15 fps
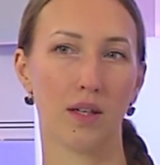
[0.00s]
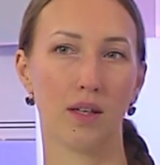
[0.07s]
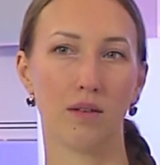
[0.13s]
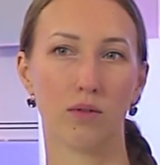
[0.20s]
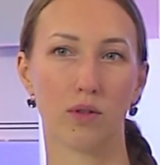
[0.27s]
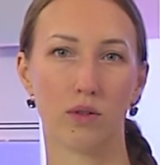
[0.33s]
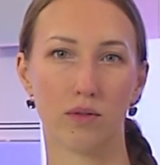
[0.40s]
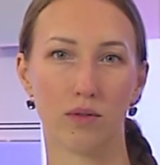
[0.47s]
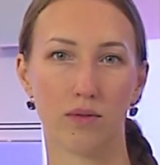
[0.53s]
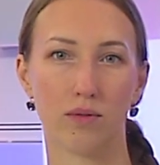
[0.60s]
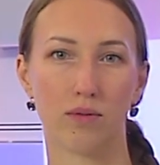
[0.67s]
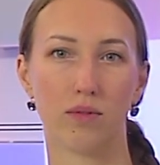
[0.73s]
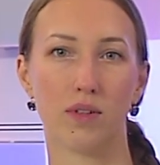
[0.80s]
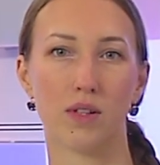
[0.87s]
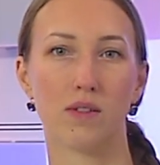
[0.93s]
И вот
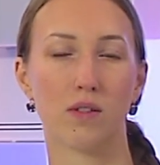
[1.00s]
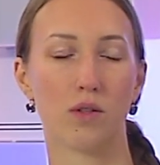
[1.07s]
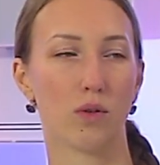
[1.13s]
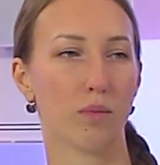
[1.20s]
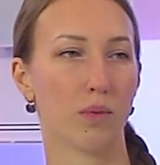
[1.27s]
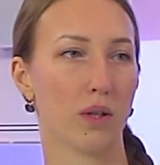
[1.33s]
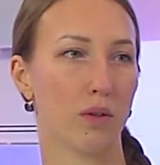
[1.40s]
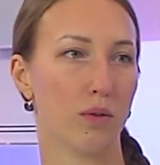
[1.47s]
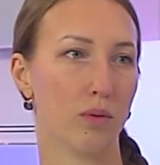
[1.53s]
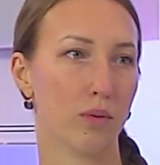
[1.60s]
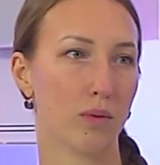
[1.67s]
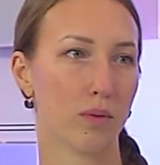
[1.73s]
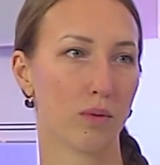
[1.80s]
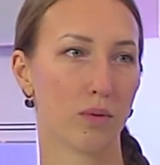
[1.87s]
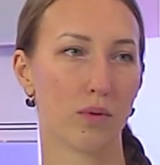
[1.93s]
в 2022
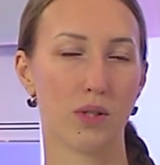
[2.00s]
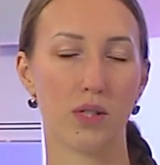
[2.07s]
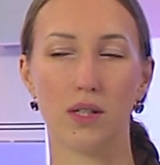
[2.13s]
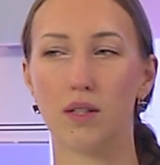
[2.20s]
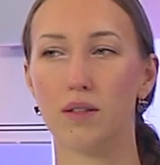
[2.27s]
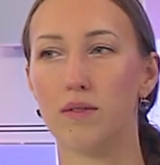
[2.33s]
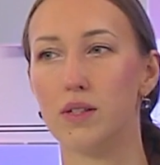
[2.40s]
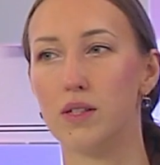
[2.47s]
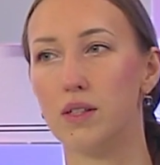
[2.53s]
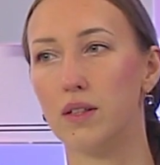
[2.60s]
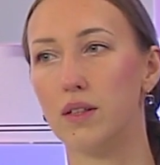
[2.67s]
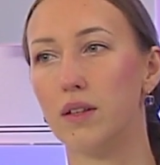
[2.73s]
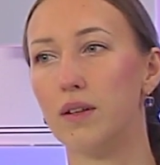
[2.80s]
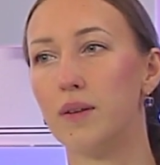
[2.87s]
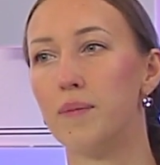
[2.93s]
году у Ксении
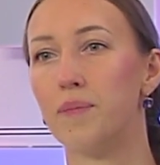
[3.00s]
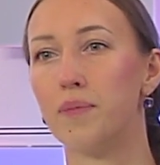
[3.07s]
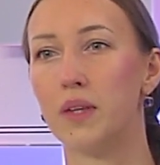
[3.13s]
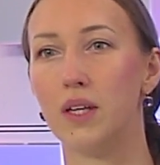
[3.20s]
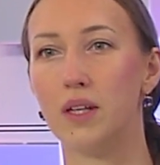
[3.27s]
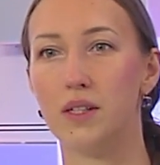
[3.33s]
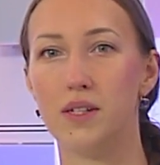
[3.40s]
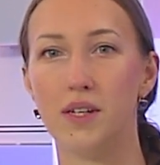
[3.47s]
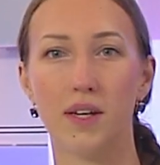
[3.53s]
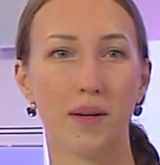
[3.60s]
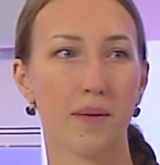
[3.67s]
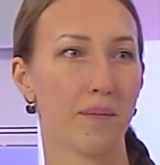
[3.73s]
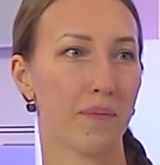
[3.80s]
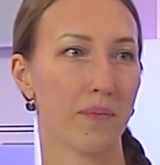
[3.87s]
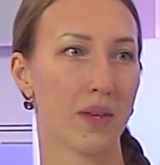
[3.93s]
возникла
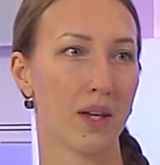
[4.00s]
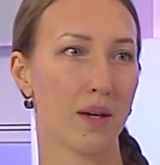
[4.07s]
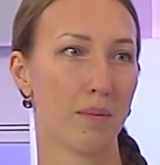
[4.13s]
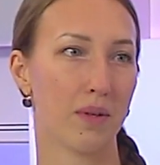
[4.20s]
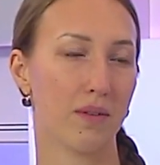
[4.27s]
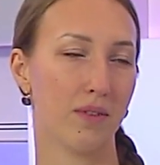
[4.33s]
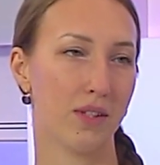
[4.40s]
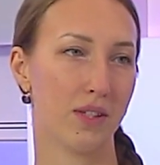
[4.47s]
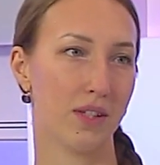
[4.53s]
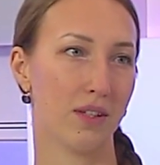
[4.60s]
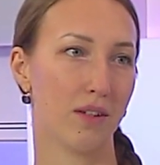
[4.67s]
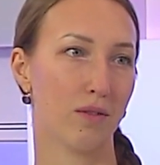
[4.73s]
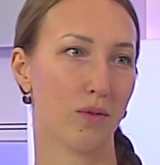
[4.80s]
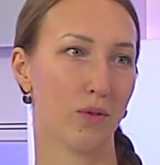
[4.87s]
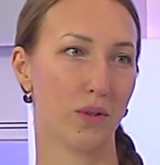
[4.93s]
идея
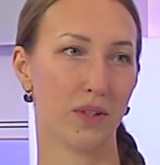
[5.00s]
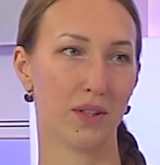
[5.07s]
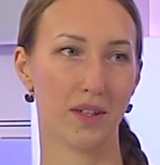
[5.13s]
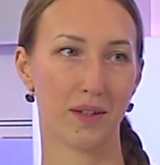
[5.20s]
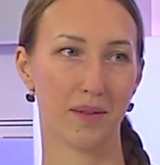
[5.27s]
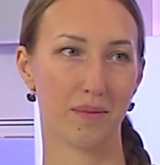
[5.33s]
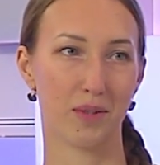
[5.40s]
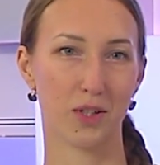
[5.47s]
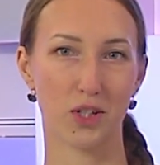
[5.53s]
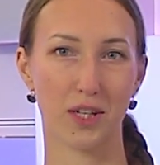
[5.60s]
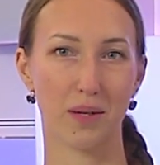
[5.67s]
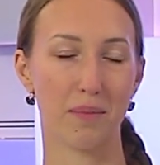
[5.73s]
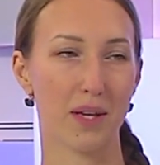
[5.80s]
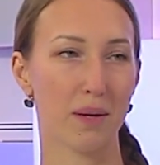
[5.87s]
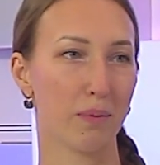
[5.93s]
провести его. И она
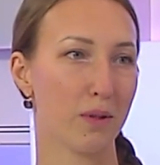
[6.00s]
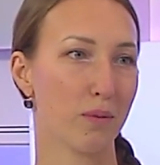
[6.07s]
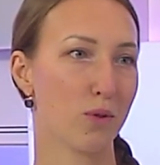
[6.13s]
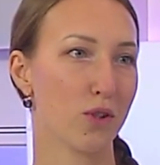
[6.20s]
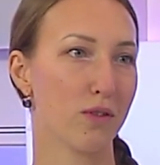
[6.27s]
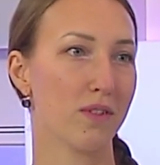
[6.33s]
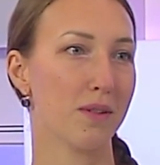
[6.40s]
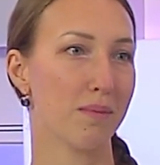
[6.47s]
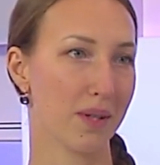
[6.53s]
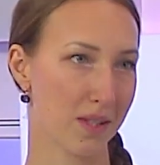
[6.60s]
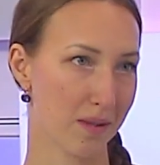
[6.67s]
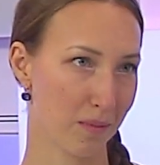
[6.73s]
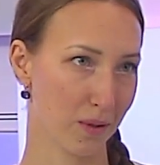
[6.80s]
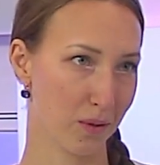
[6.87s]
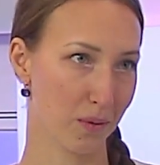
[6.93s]
нашла меня, потому что в
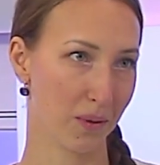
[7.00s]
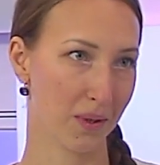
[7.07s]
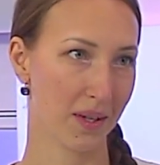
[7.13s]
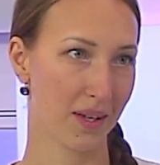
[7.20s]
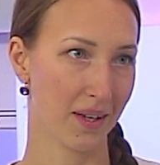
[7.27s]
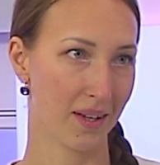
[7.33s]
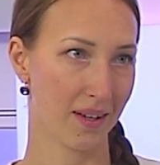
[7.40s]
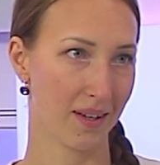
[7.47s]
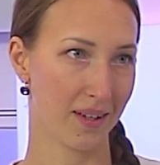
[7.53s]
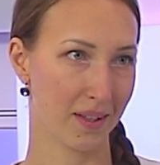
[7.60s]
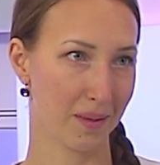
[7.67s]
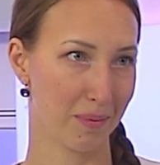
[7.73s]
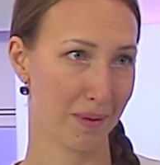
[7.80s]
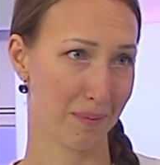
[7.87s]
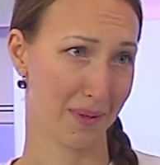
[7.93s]
2018 году
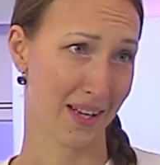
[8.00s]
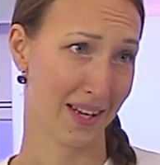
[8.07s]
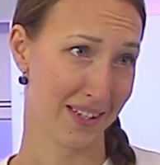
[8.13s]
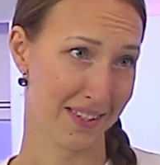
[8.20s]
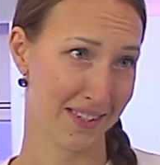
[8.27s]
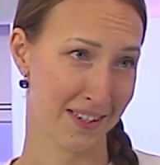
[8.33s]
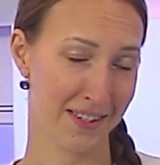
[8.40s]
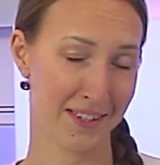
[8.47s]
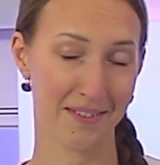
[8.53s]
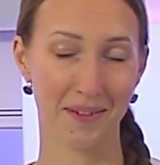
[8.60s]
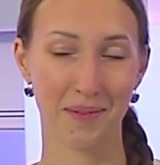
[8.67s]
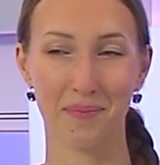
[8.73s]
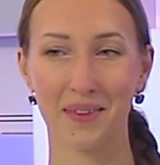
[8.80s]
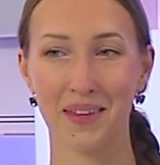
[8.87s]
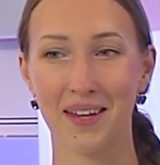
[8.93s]
это была моя
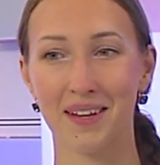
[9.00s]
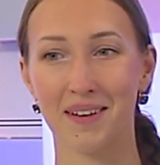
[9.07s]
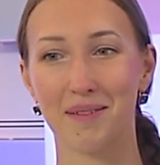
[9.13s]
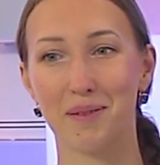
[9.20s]
инициатива. Угу.